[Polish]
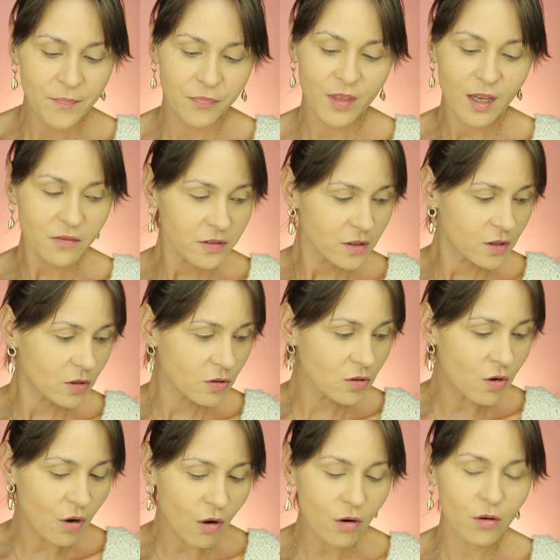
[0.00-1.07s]
Nawet
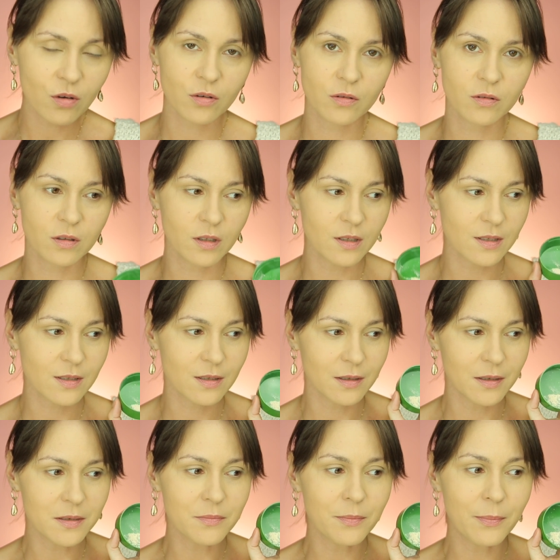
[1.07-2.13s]
kolor jest
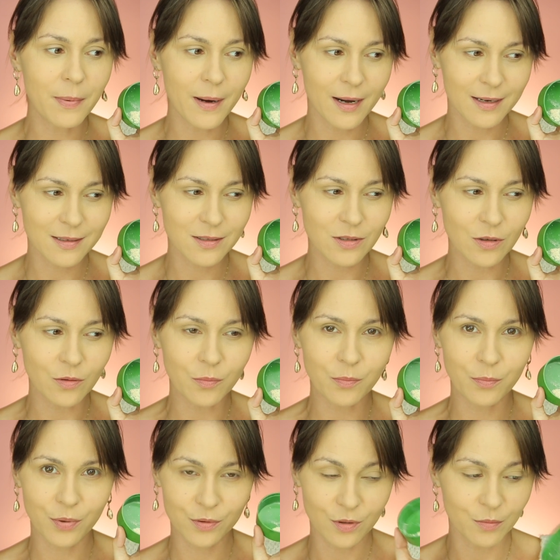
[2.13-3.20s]
bardzo
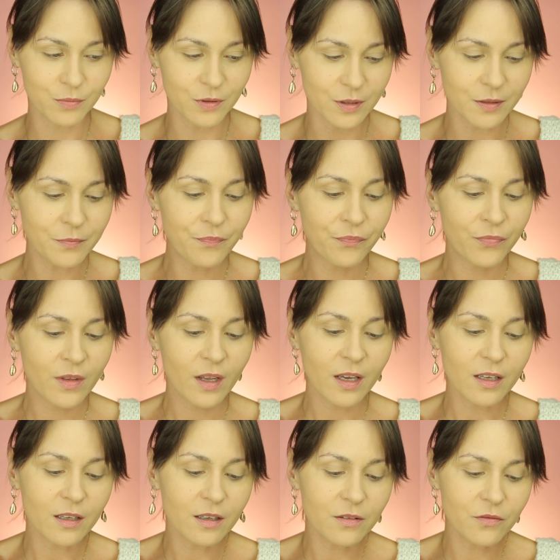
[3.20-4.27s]
podobny
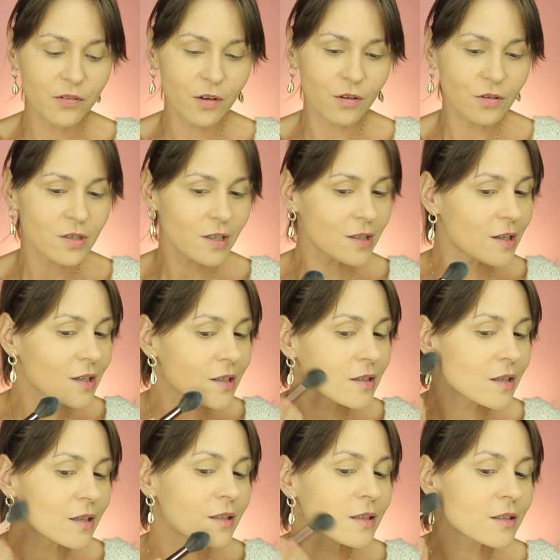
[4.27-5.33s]
i wykończenie, jakie
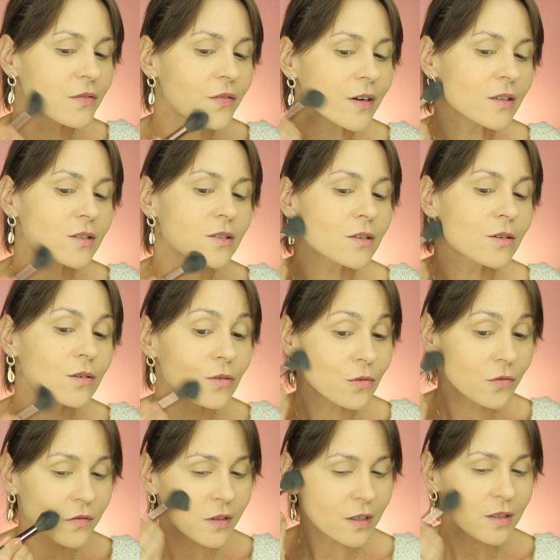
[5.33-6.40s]
daje na twarzy,
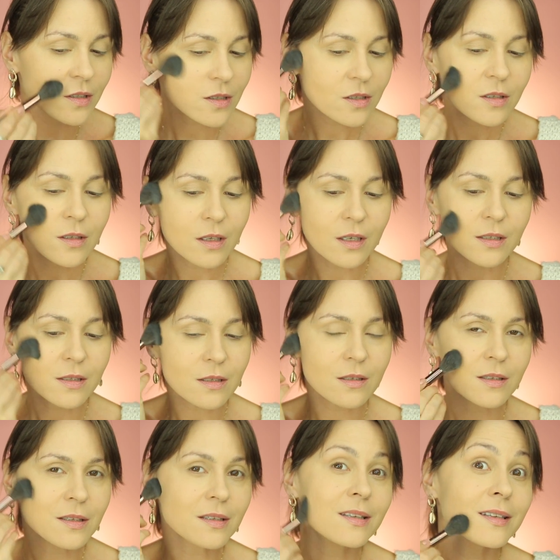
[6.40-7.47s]
również jest
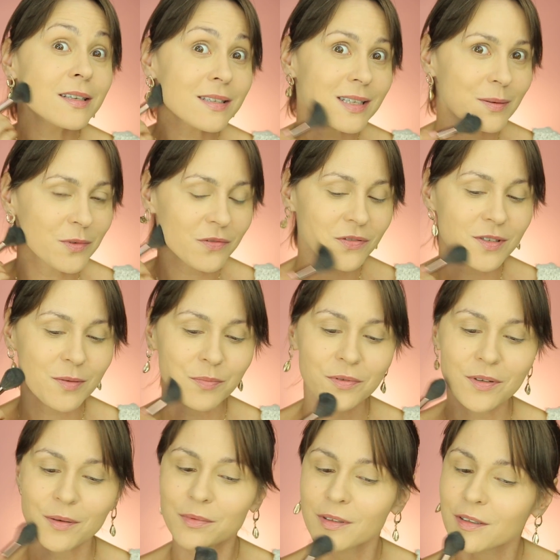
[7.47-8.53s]
niesamowicie
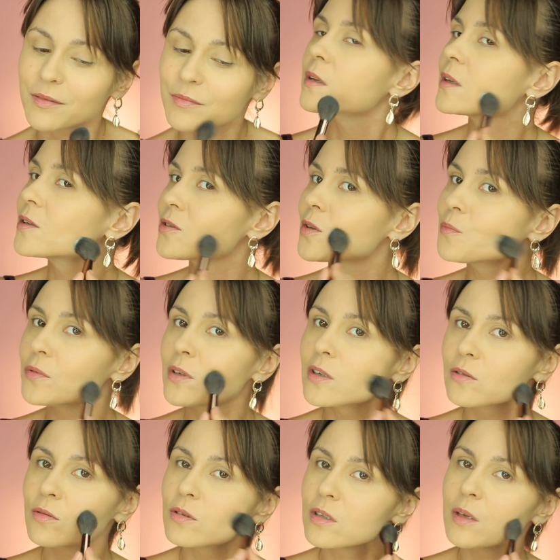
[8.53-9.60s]
podobne. Jest to puder,
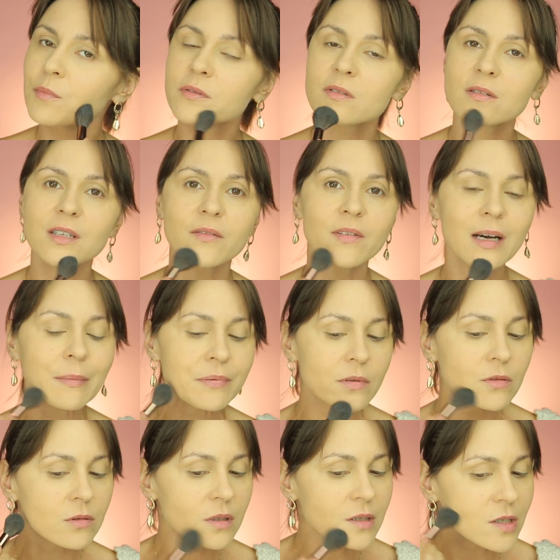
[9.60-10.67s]
który nie pozostawia
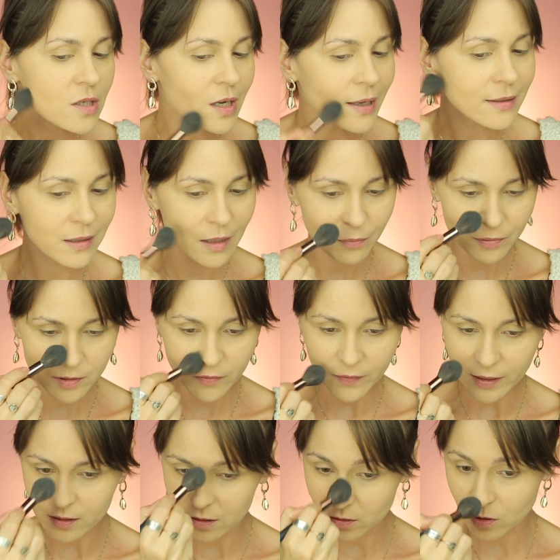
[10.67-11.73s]
absolutnie żadnej
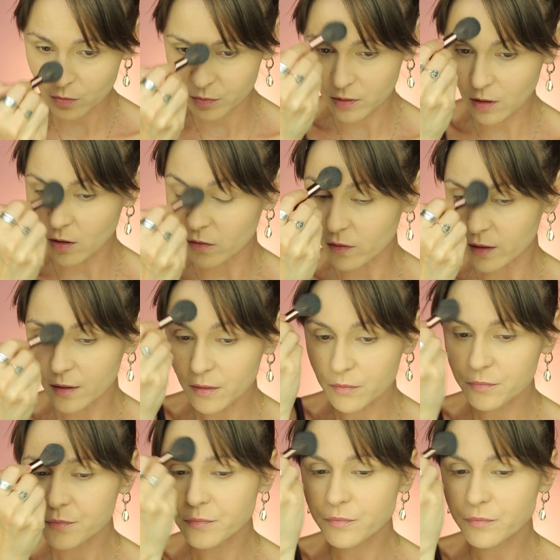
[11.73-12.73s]
poświaty drobinkowej.